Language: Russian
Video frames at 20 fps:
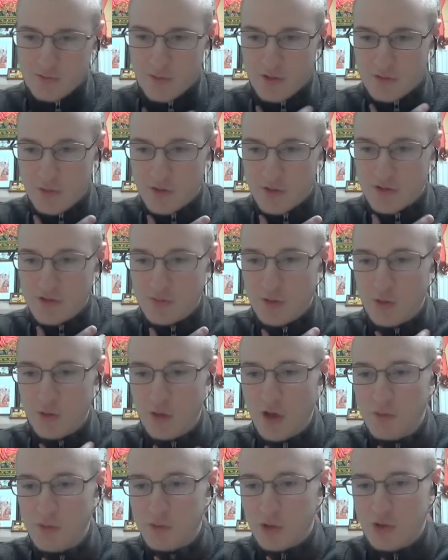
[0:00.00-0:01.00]
спросил, могу
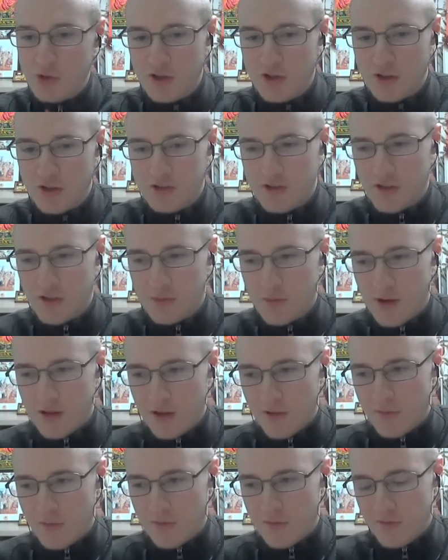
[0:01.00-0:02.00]
ли я получить
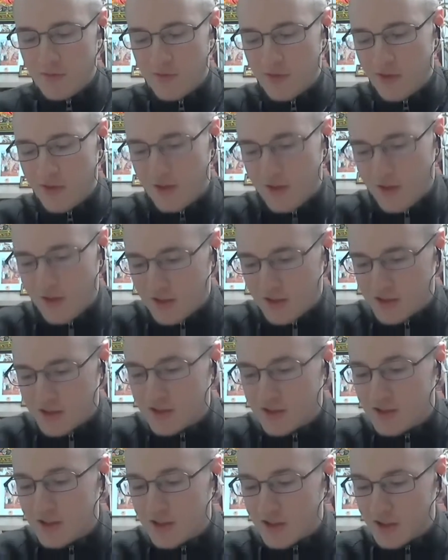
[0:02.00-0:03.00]
Кантхималы. Она
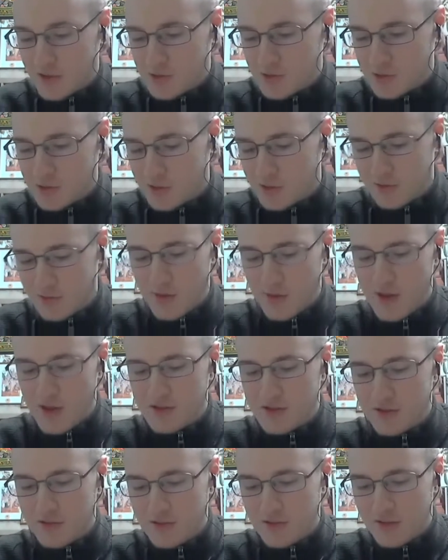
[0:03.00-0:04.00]
сказала, хорошо,
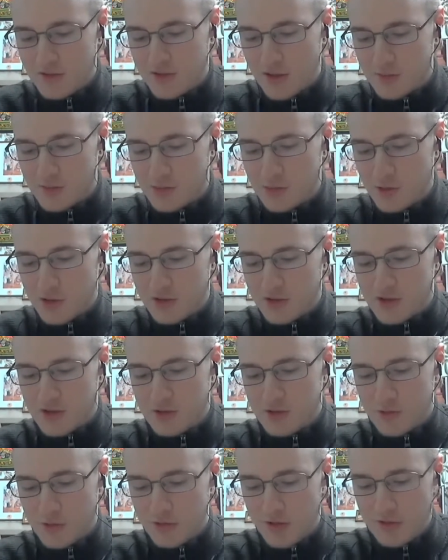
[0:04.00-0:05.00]
приедет к нам скоро
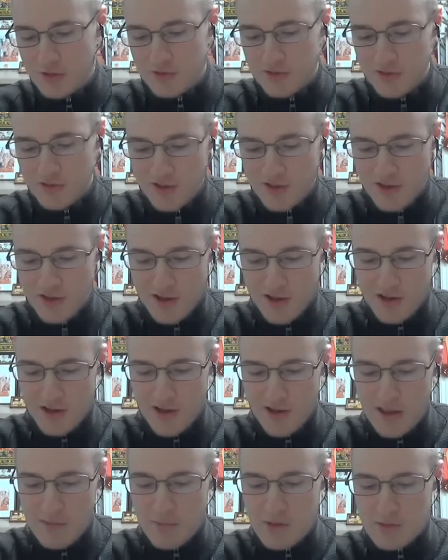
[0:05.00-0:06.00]
наш Гурудев,
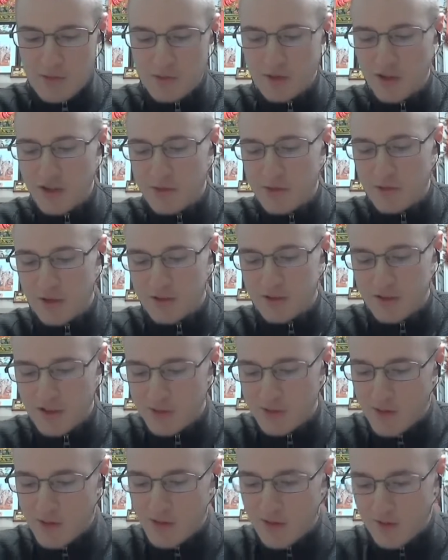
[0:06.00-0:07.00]
и мы тебе дадим
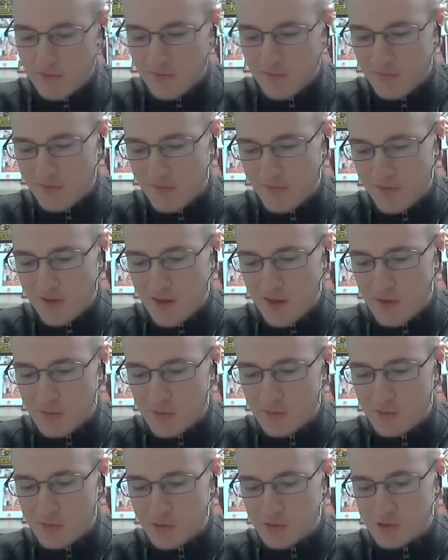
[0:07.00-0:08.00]
Кантхималы. Я
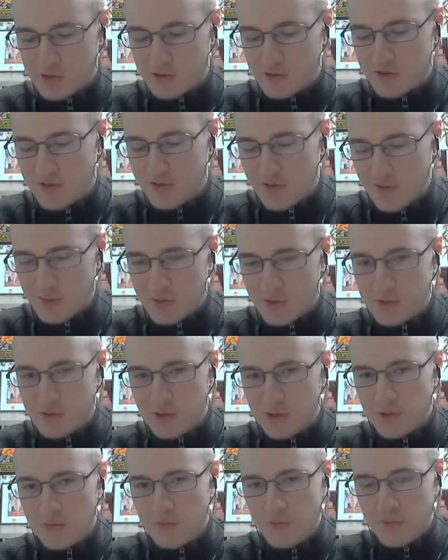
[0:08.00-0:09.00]
помню, что я
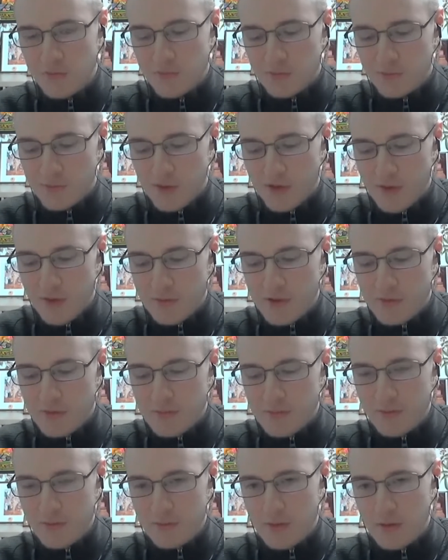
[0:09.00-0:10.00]
пришел, была вообще
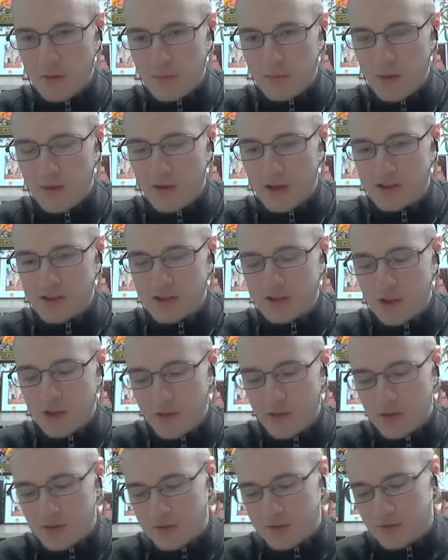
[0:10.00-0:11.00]
первый, первый раз, когда я
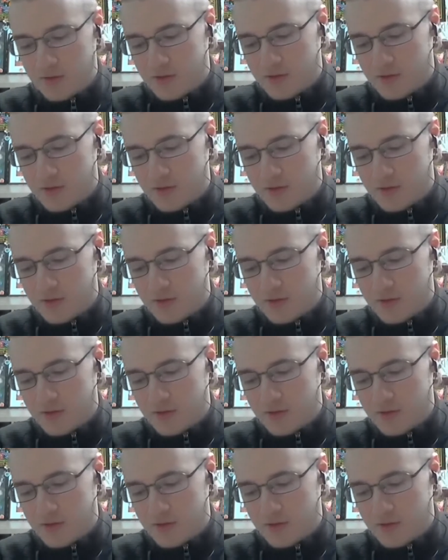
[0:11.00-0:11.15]
видел